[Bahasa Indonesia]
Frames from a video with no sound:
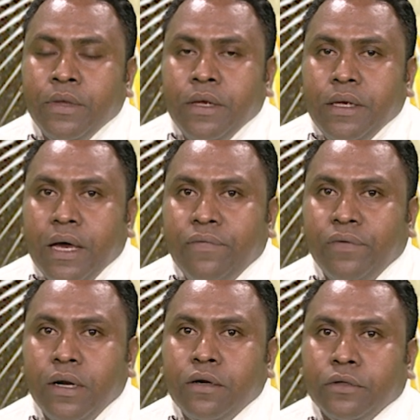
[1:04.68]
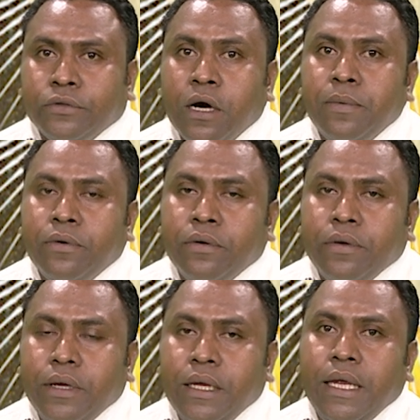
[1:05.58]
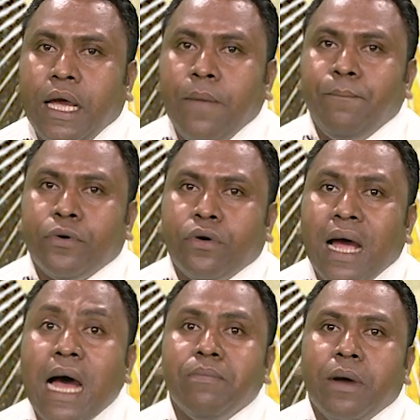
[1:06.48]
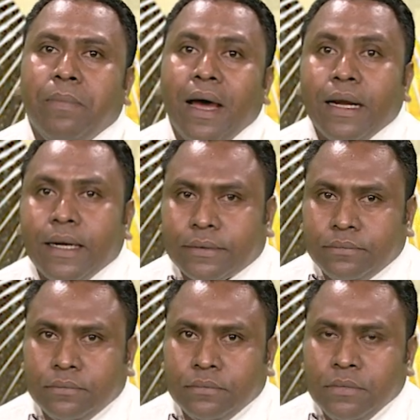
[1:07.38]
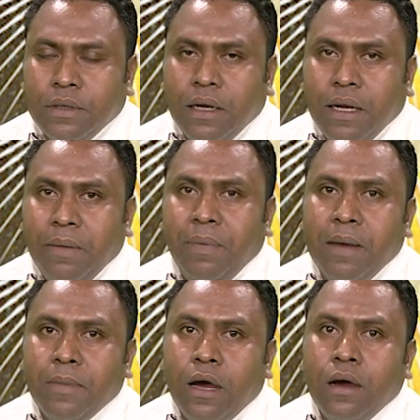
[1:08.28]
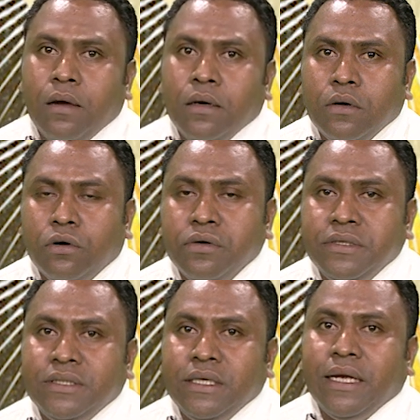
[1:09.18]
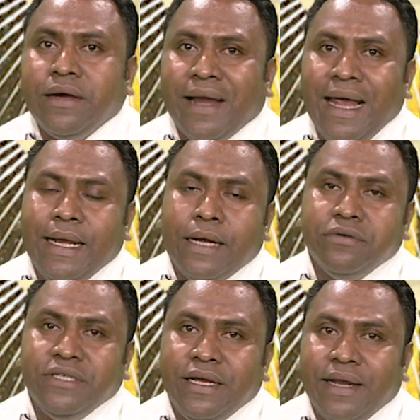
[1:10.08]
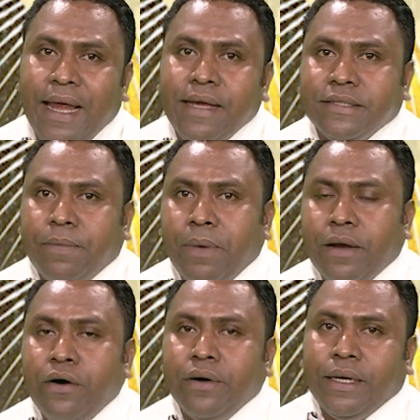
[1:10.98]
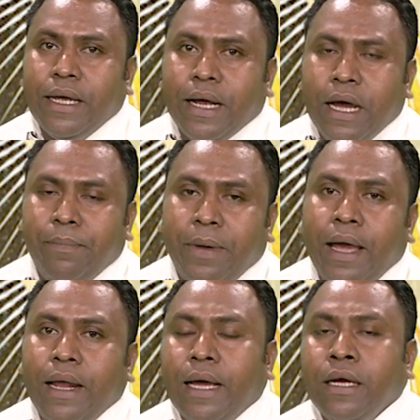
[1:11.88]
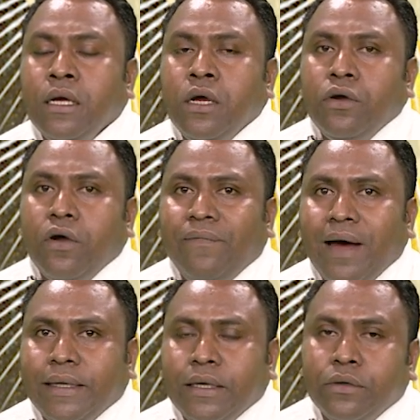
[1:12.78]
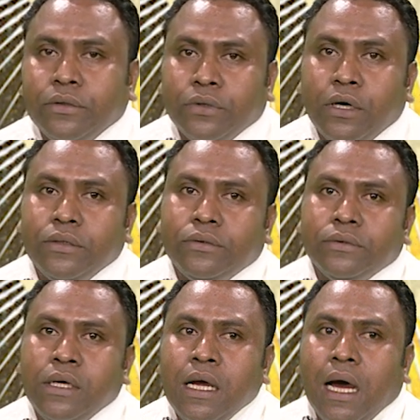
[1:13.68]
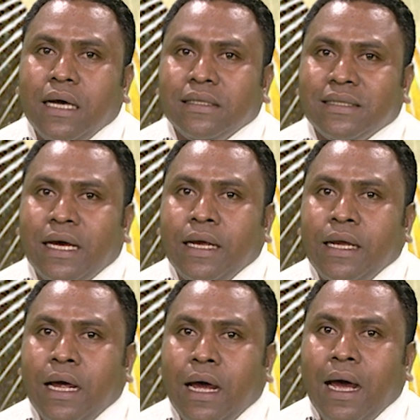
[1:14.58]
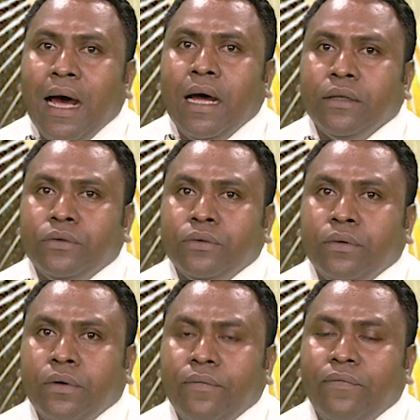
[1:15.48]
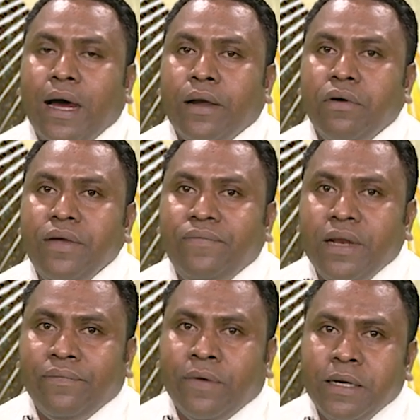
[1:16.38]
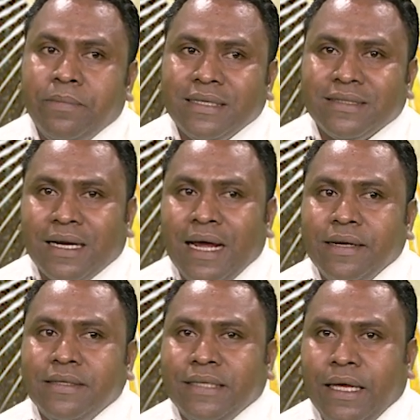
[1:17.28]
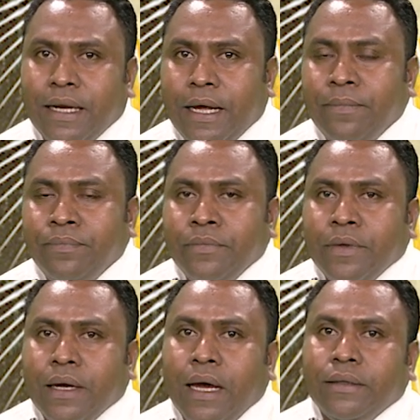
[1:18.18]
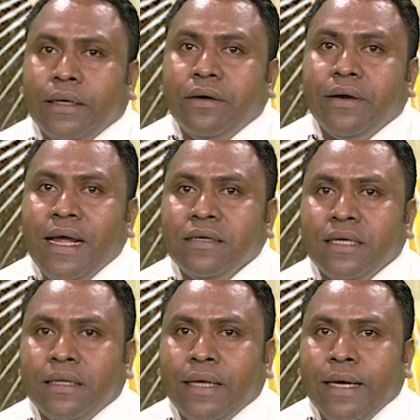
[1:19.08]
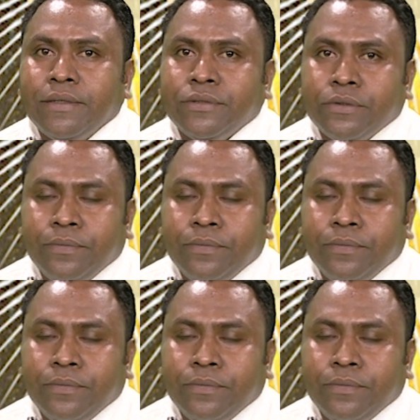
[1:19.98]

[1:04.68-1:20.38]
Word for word: ia fulan otobru ia programa barak, ne bema hosi creda, hosi igreja, parokia capela, no fatin hotu-hotu, hasai atu fohanoim fila fale basarane sira katak reza terso.